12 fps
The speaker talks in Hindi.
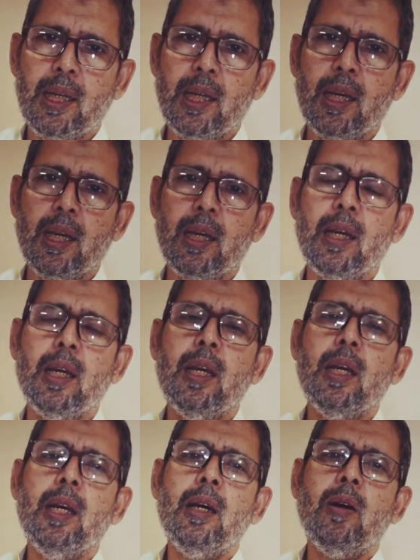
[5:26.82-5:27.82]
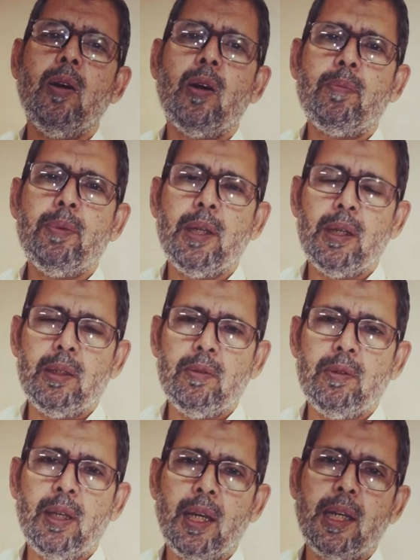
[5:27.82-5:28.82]
किया है और भी
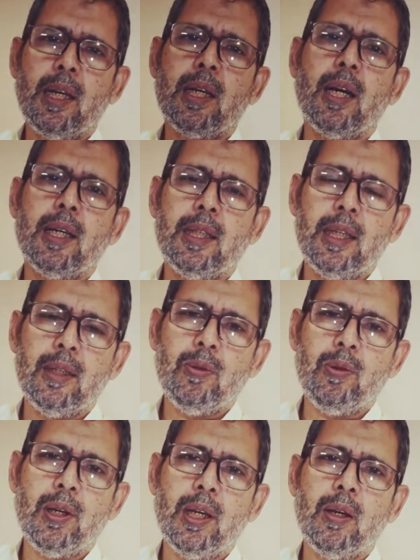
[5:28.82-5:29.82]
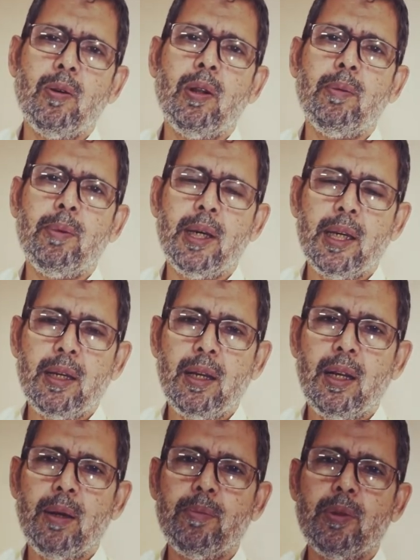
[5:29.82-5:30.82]
ज़ाहिर कायदीन जो हैं
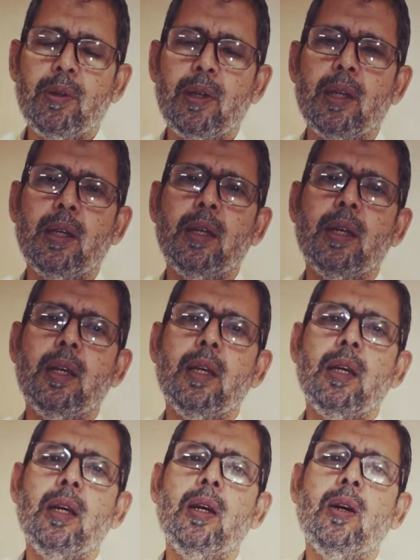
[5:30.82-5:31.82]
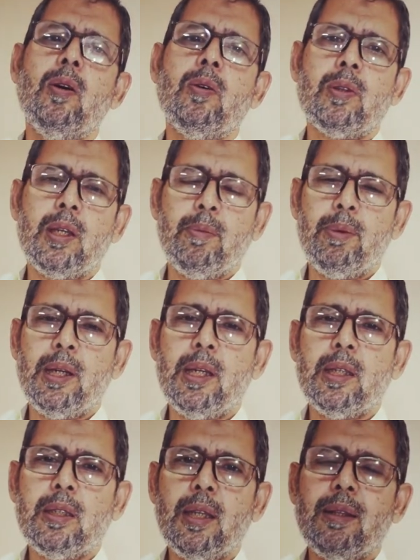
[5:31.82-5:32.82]
कराम जो हैं उनकी बड़ी
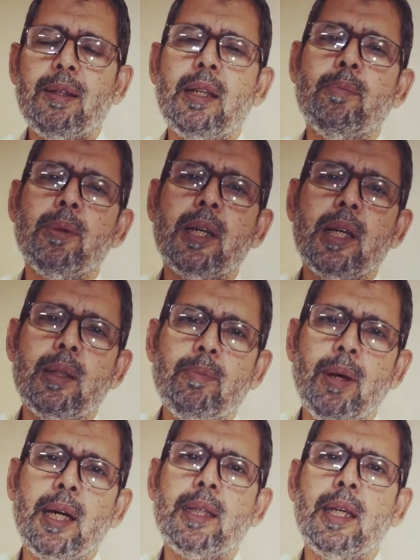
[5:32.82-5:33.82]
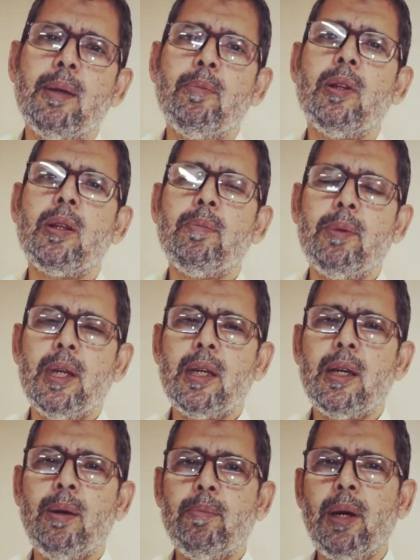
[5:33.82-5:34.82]
इस सिलसिले में ख़दमात हैं मुल्क में एक
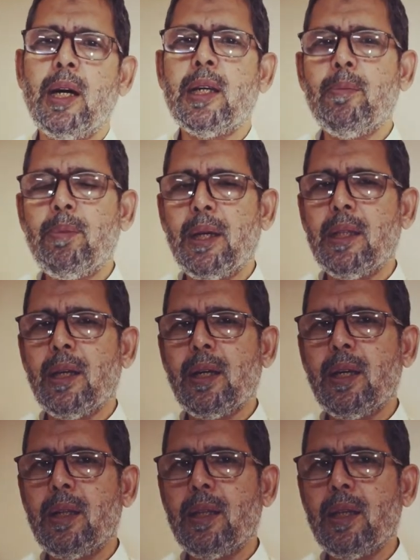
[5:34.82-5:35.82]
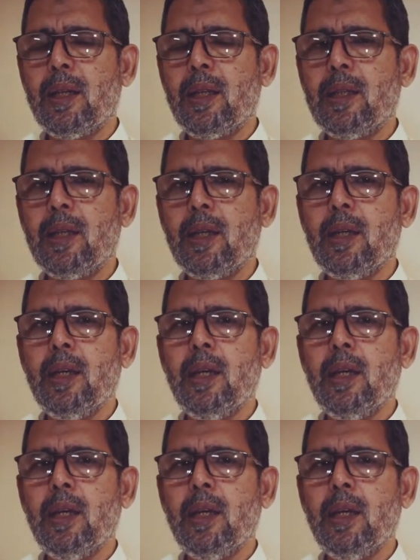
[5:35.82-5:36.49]
हम आहंगी पैदा करने के लिए